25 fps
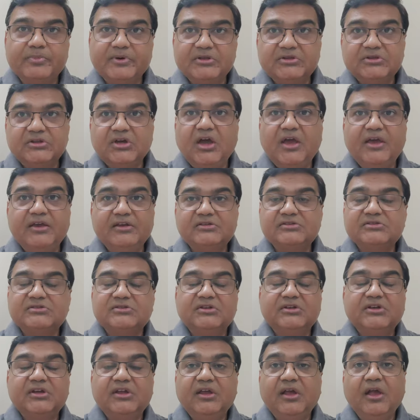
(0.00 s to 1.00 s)
को पता है
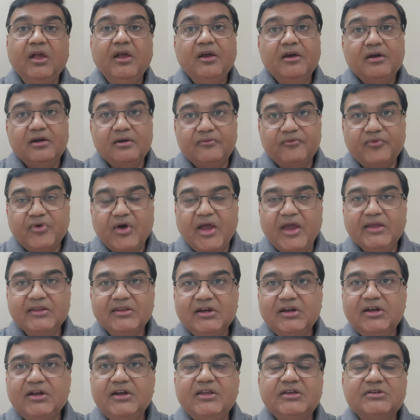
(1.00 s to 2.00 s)
इसलिए
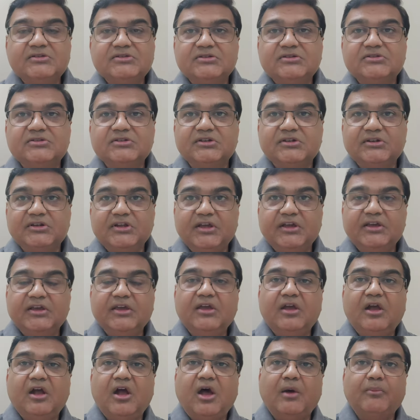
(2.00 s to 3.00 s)
फाइनली डिसीजन
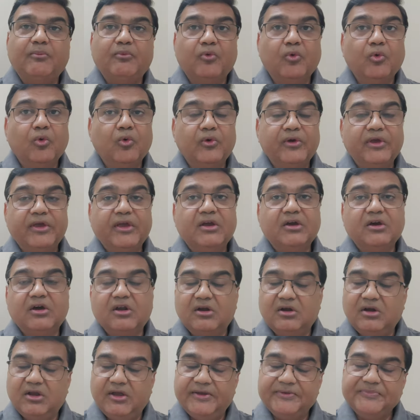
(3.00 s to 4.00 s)
लेके आपको ये
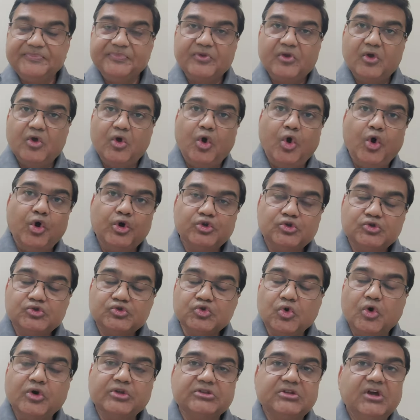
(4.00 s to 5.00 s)
करना है
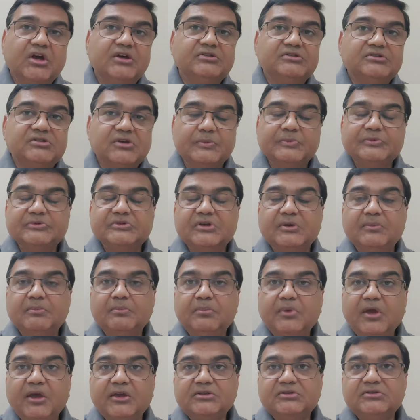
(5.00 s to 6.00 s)
और चौथा सबसे
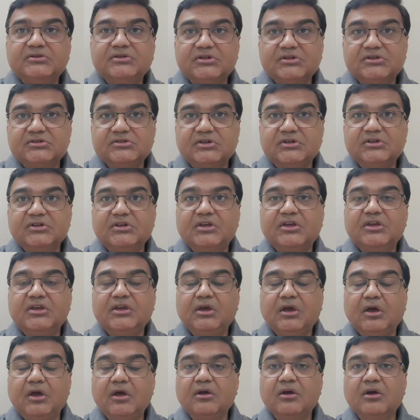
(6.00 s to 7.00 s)
मेन रीजन
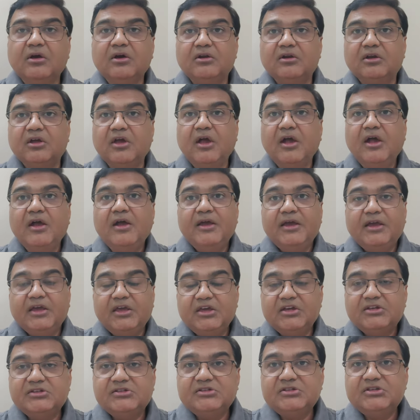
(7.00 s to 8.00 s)
की अगर
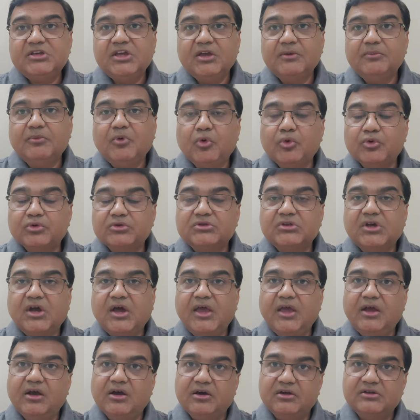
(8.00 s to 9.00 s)
एजीएम
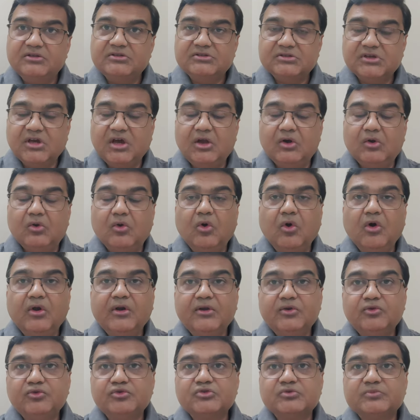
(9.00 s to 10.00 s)
होता है हर साल
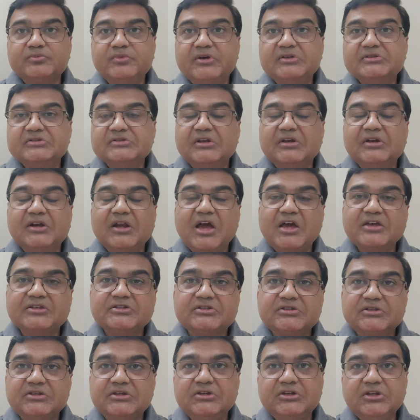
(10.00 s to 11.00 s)
और उसमें से
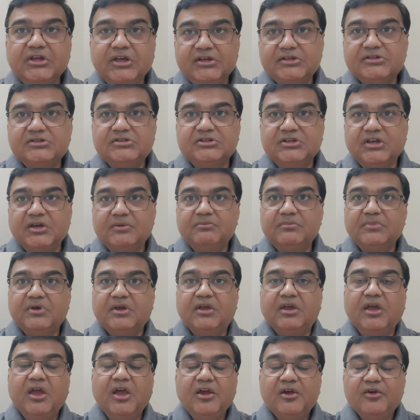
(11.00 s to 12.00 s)
लास्ट तीन एजीएम
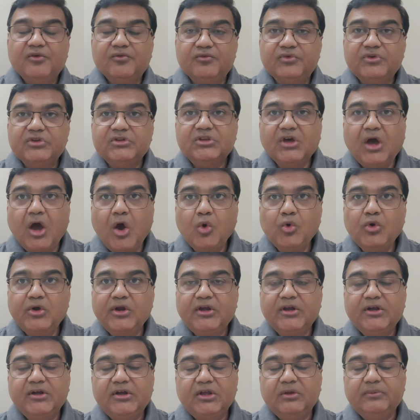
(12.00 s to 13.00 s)
में
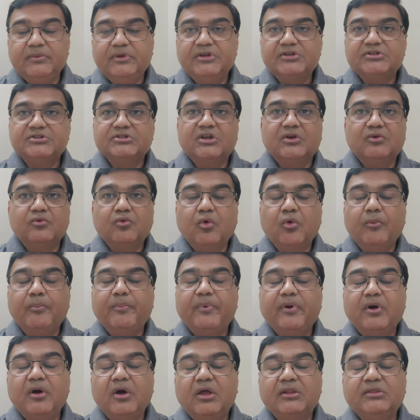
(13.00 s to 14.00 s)
विदाउट इंटीमेशन वो
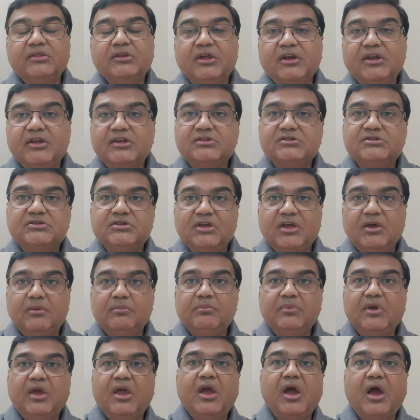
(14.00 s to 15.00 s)
अंदर
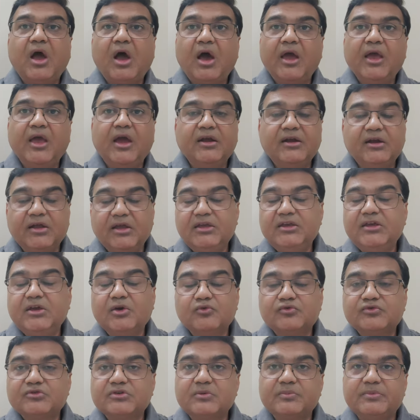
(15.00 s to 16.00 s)
एजीएम में आया नहीं
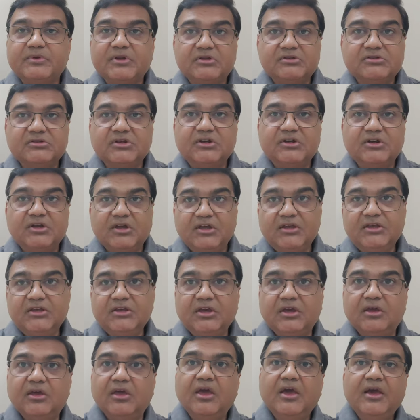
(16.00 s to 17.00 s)
है उसकी प्रेजेंट
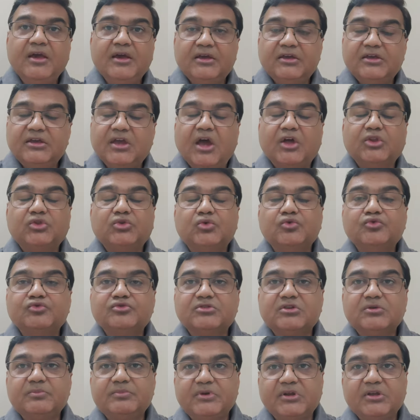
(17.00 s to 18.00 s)
नहीं है या तो
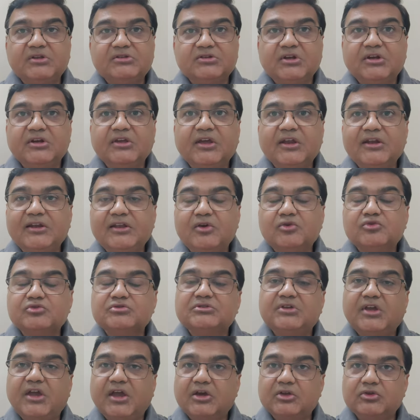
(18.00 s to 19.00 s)
उसकी प्रेजेंट के लिए
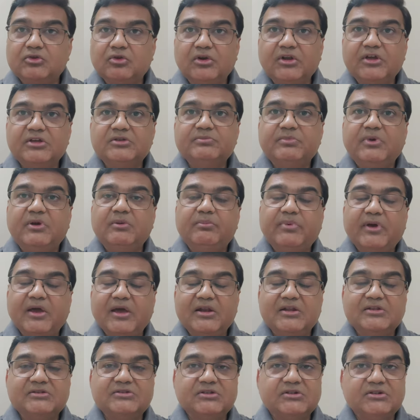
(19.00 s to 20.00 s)
उसने एक्नोलेजमेंट
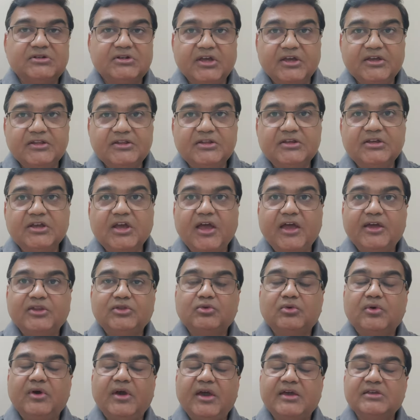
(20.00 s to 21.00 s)
पहले से नहीं दिया
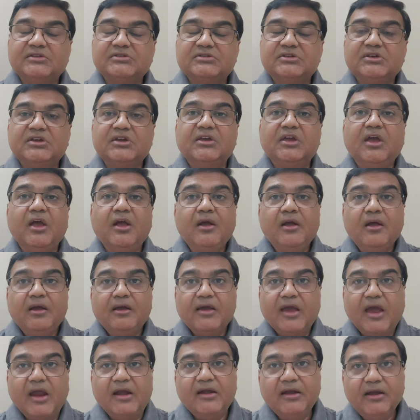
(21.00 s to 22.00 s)
है तो ऐसे
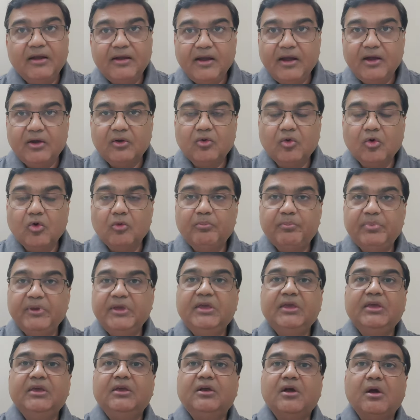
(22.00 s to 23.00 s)
कैंडिडेट को
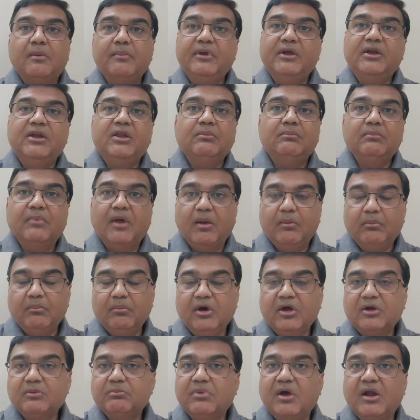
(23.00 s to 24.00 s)
भी कमिटी
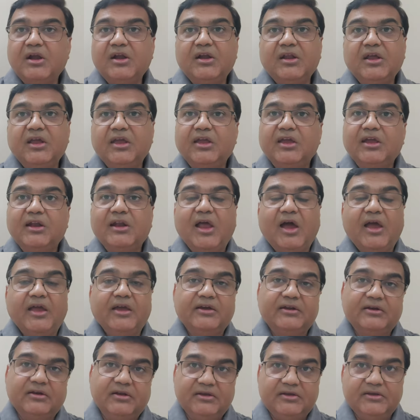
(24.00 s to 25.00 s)
मेंबर बनने के
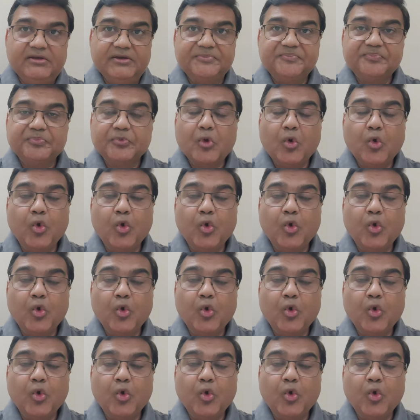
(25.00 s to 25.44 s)
लायक नहीं है